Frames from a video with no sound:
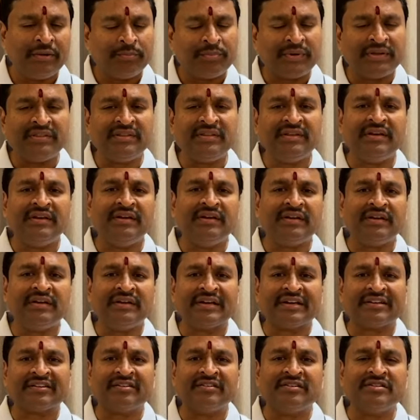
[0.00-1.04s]
ప్రతి ఇంటికి
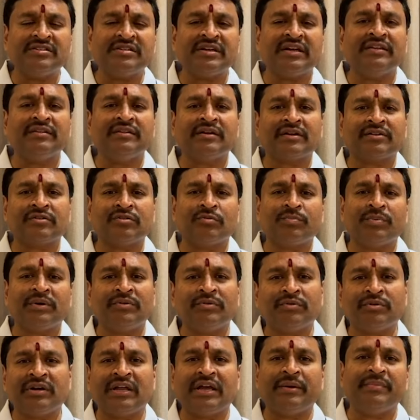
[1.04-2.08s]
లక్ష నుంచి ఐదు లక్షల రూపాయల
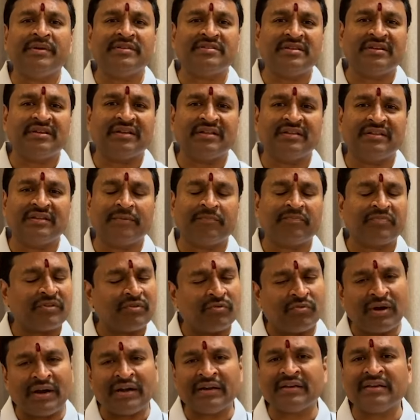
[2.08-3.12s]
వరకు డ్యామేజ్ జరిగింది
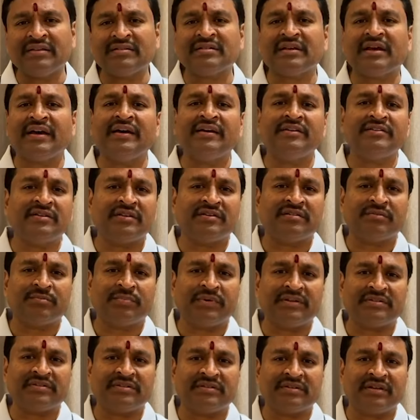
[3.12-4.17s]
వాళ్ళకి సహాయం చేసిన
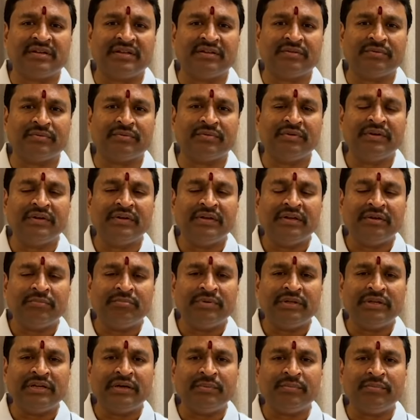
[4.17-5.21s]
పరిస్థితి లేదు
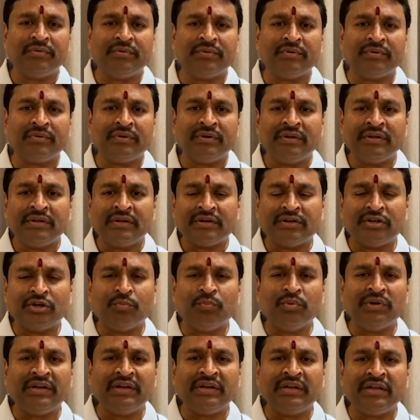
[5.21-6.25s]
మీరేమో
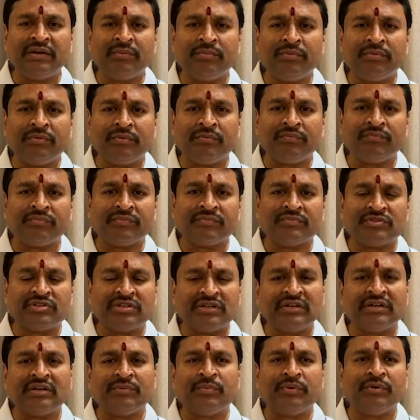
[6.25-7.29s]
డబ్బులన్నేమో
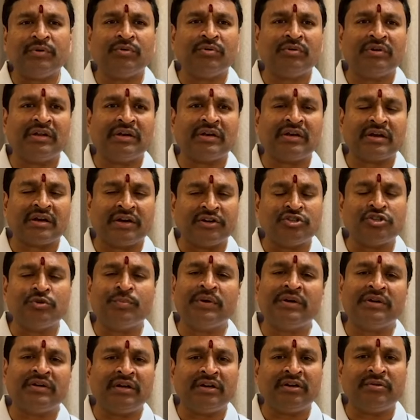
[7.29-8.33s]
చిల్లర పెంకుల్లాగా ఖర్చు
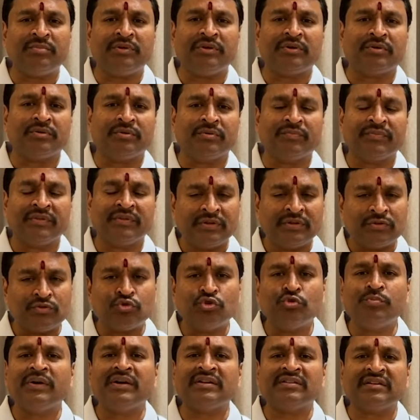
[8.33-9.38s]
పెట్టినట్టు మీరు
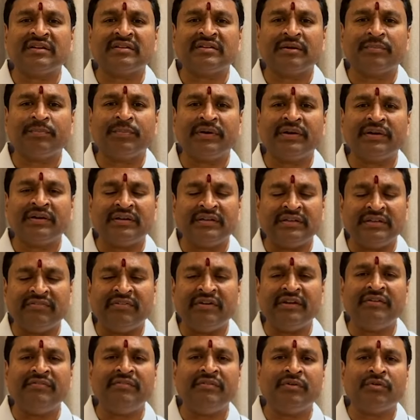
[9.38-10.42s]
చూపెడతారు తప్ప
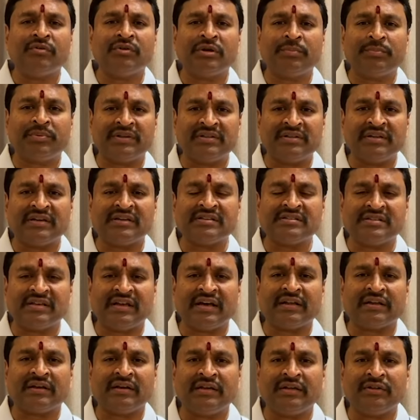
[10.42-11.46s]
ఇవేమీ కూడా ప్రజలకి
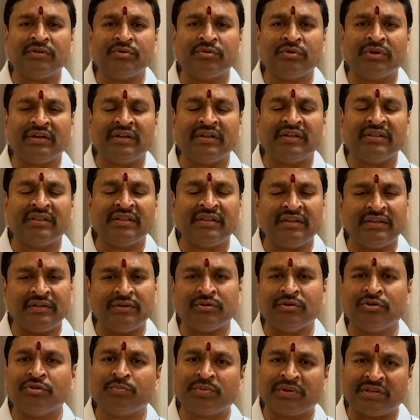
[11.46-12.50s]
చేరలేదు అనేది
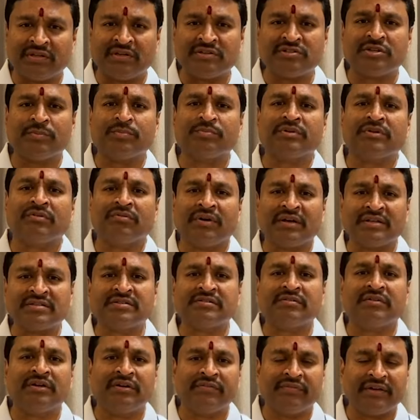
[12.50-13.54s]
ఈరోజు ప్రజలు చెప్తున్న
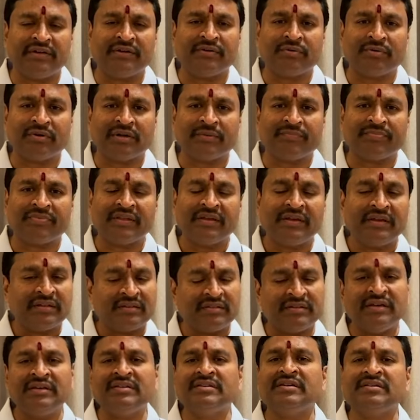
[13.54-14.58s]
వాస్తవాలు ఇవన్నీ కూడా
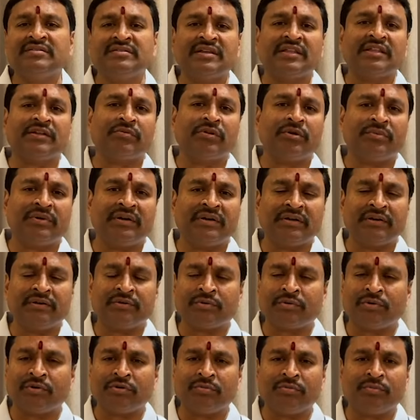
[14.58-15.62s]
దయచేసి చంద్రబాబు నాయుడు గారు
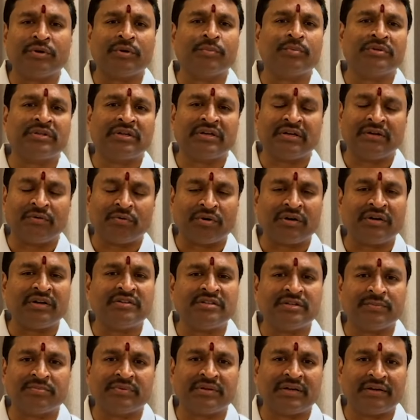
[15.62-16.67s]
కూటమి ప్రభుత్వం నేను ఒకటే
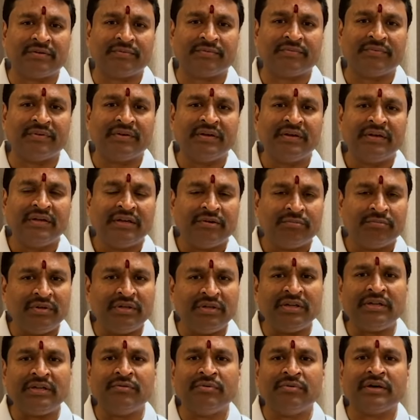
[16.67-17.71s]
చెప్తున్నాను
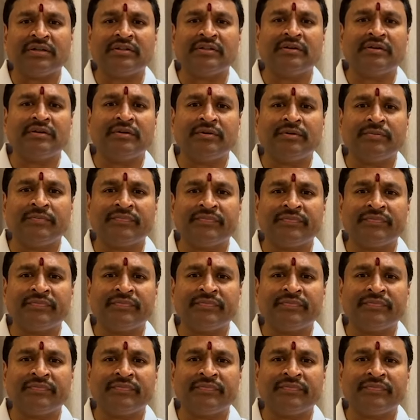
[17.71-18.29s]
మీరు ఈ వదల్లో